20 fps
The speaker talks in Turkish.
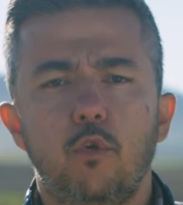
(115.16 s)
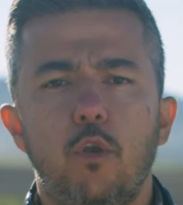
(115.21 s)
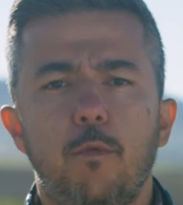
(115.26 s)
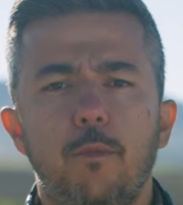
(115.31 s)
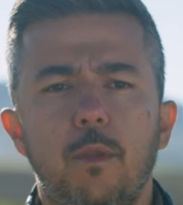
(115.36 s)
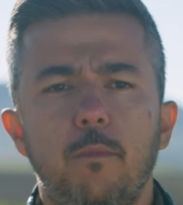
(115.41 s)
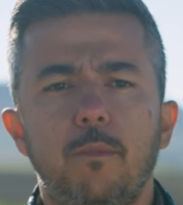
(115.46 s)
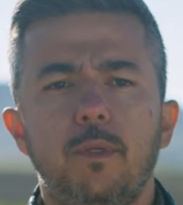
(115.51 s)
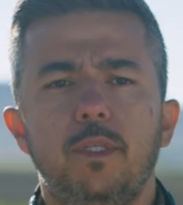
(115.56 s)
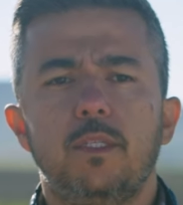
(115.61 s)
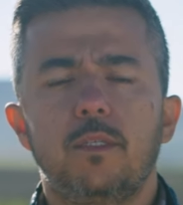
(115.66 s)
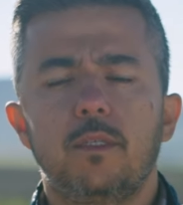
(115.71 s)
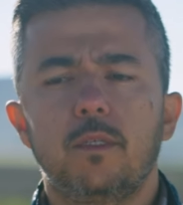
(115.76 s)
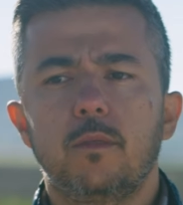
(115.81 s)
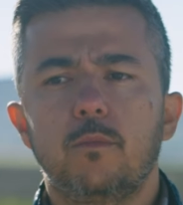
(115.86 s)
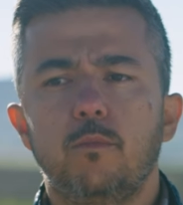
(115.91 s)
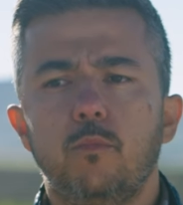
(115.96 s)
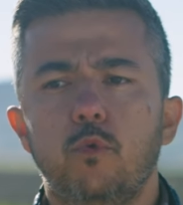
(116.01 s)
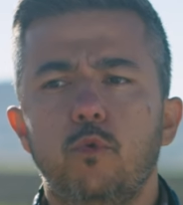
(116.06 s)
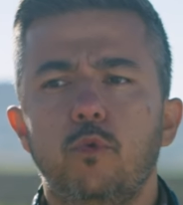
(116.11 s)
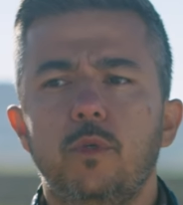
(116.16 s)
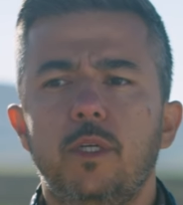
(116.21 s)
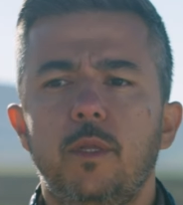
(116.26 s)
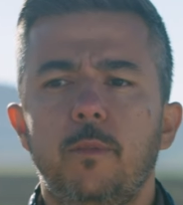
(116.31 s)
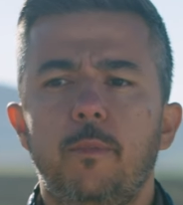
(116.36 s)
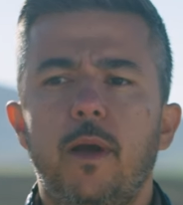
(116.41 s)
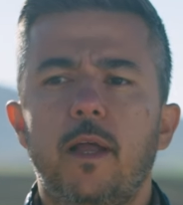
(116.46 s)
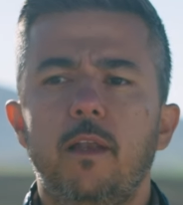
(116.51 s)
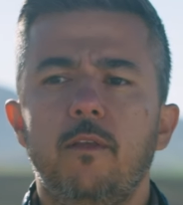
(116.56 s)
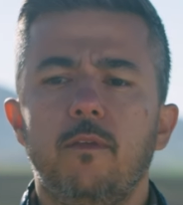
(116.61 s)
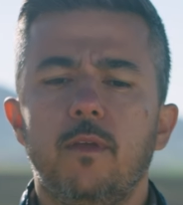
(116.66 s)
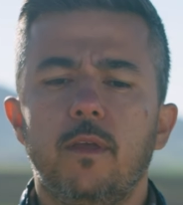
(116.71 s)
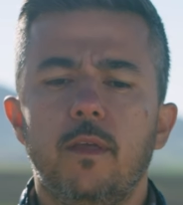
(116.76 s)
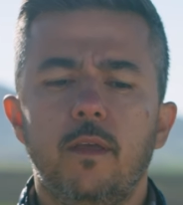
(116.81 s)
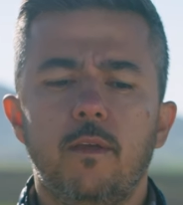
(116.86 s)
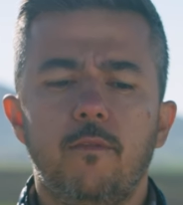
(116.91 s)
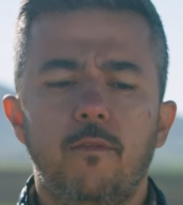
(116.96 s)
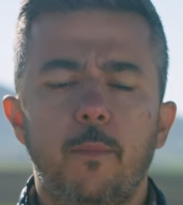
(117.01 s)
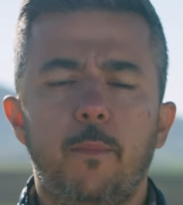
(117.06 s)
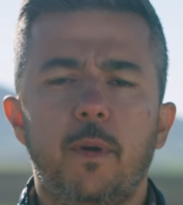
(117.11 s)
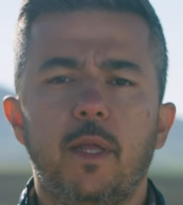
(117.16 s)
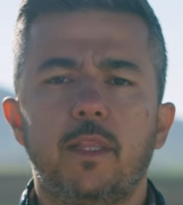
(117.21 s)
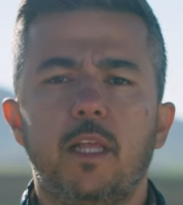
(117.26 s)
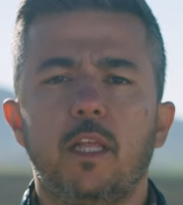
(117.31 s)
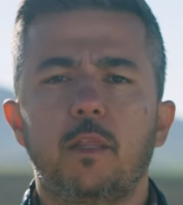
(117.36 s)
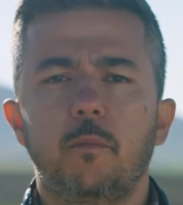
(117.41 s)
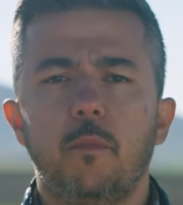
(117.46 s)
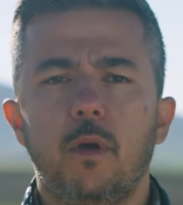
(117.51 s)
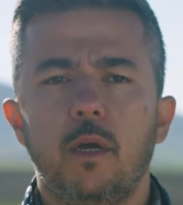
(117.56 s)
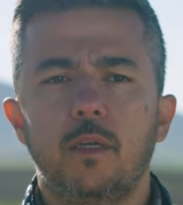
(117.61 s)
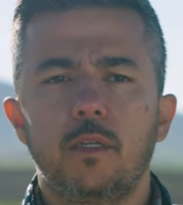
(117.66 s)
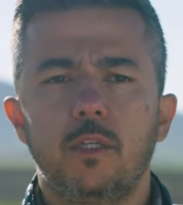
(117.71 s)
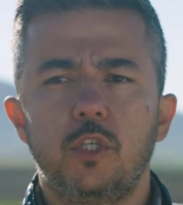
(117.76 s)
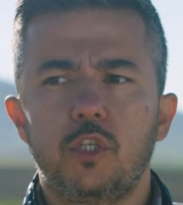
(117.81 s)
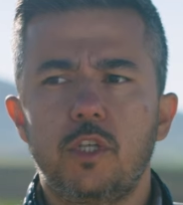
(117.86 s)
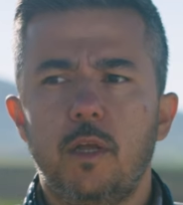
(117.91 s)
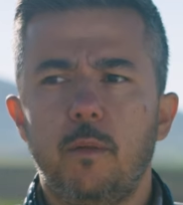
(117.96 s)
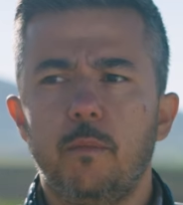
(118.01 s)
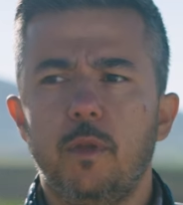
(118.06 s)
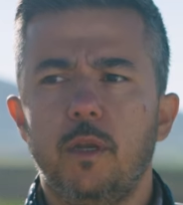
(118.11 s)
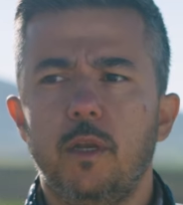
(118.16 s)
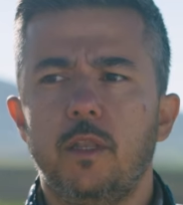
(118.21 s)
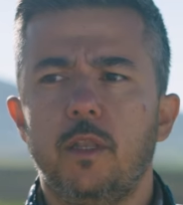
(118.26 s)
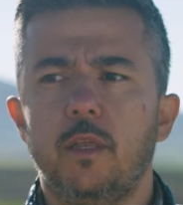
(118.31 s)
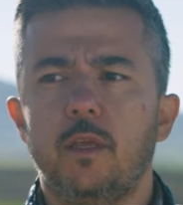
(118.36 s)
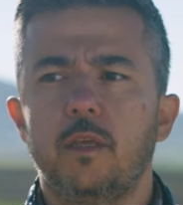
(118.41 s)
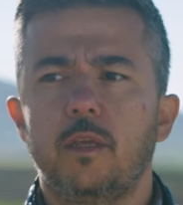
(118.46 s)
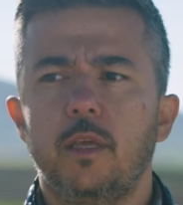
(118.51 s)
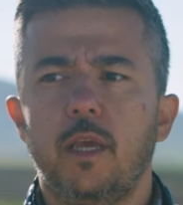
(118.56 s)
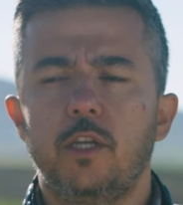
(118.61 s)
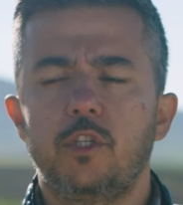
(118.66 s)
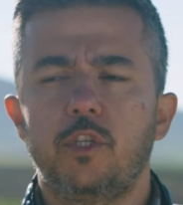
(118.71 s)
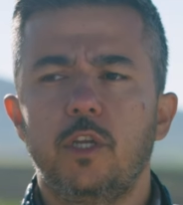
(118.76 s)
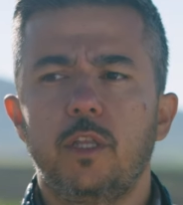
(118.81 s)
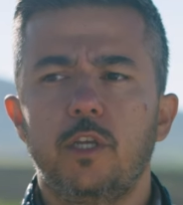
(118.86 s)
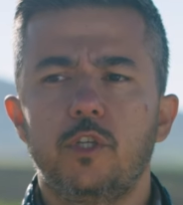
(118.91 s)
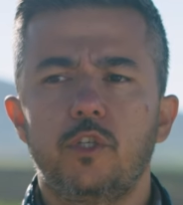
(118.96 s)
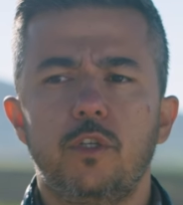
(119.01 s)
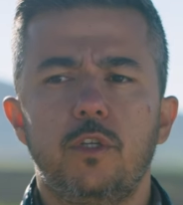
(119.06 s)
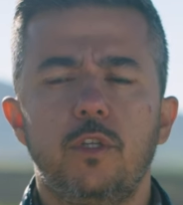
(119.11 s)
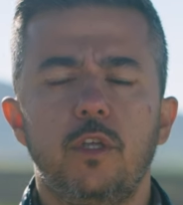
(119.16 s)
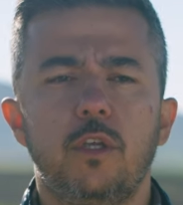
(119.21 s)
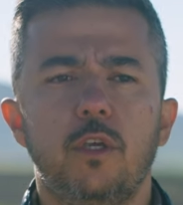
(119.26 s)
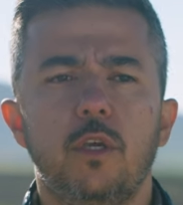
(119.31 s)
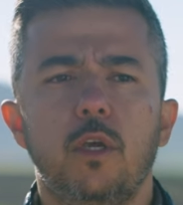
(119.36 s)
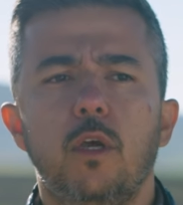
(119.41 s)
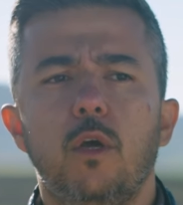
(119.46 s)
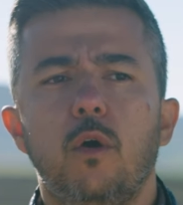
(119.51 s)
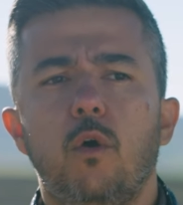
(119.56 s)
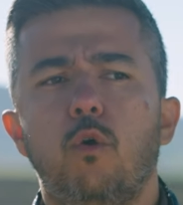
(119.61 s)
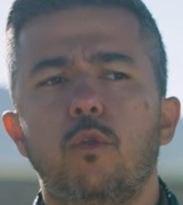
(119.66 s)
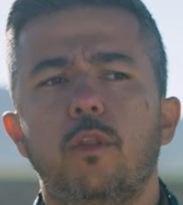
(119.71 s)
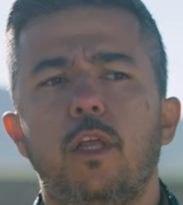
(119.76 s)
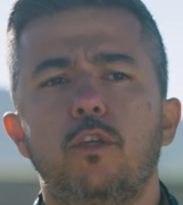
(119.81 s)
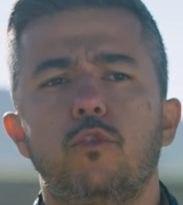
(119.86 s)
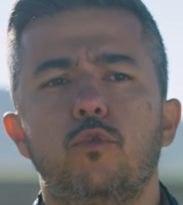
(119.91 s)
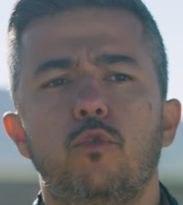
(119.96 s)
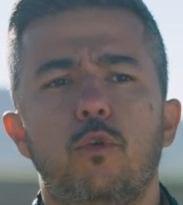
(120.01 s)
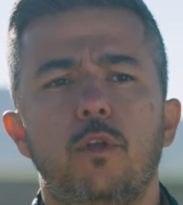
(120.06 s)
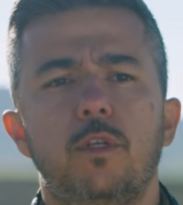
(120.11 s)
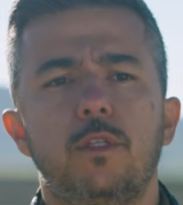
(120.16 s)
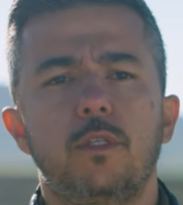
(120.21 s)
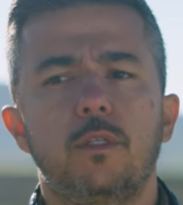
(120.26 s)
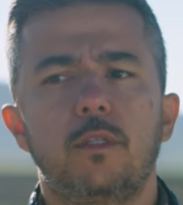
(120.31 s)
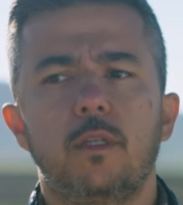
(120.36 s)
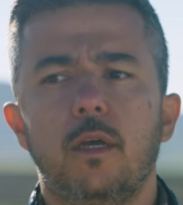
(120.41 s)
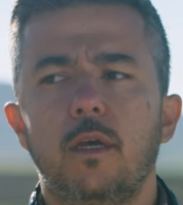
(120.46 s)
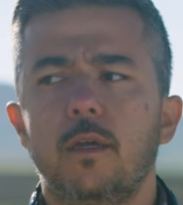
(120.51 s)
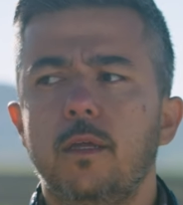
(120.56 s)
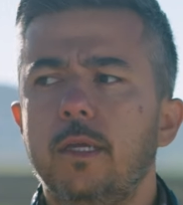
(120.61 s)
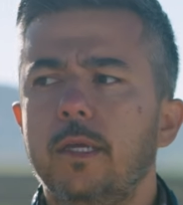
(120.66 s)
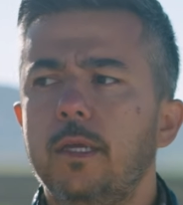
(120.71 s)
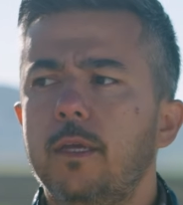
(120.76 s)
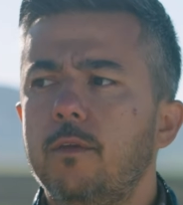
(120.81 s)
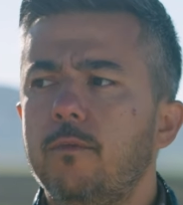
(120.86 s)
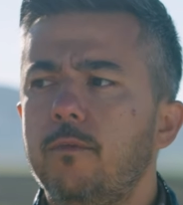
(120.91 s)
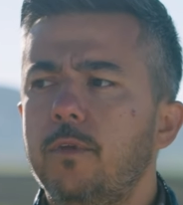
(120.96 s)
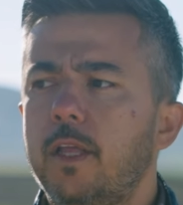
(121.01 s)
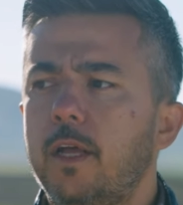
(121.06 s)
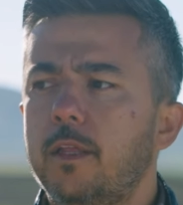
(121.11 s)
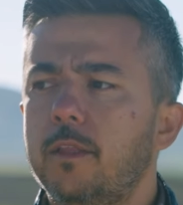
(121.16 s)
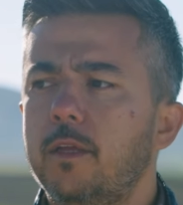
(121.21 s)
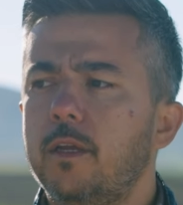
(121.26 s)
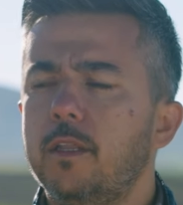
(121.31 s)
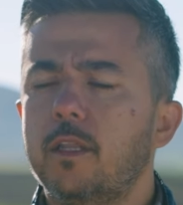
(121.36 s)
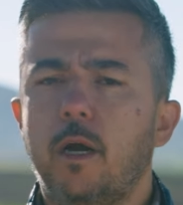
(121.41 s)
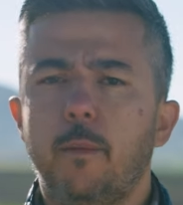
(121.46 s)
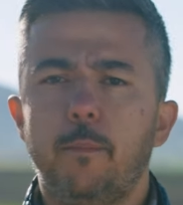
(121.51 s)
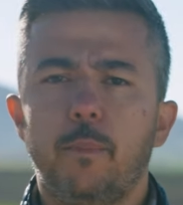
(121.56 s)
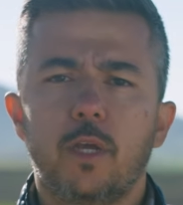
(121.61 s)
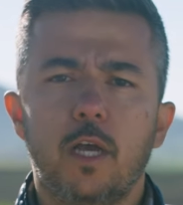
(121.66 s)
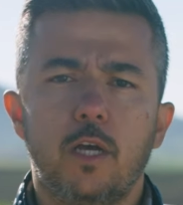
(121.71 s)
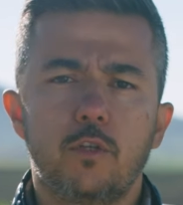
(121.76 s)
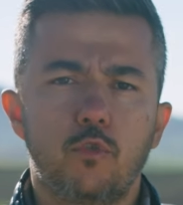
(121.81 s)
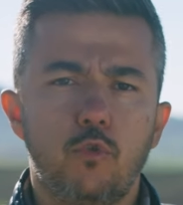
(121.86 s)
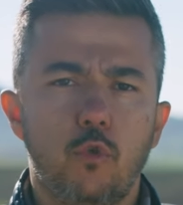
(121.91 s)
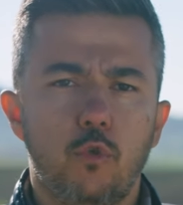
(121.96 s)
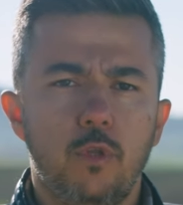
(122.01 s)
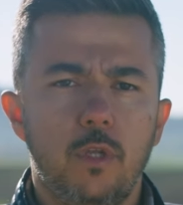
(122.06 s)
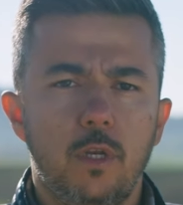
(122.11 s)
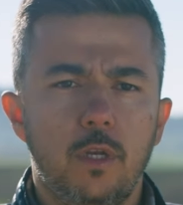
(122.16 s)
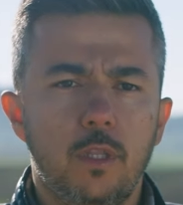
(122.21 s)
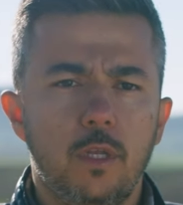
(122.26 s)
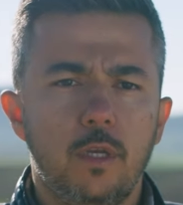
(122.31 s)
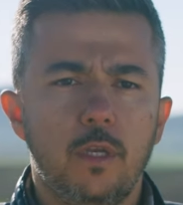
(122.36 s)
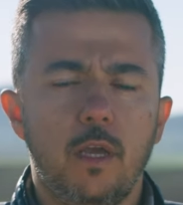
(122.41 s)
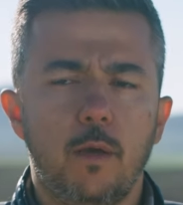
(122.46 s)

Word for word: döneminde biz bu ripel e, ve patlatma işlemlerini gerçekleştirdik. Ondan sonrasında fidanların aplikasyonlarını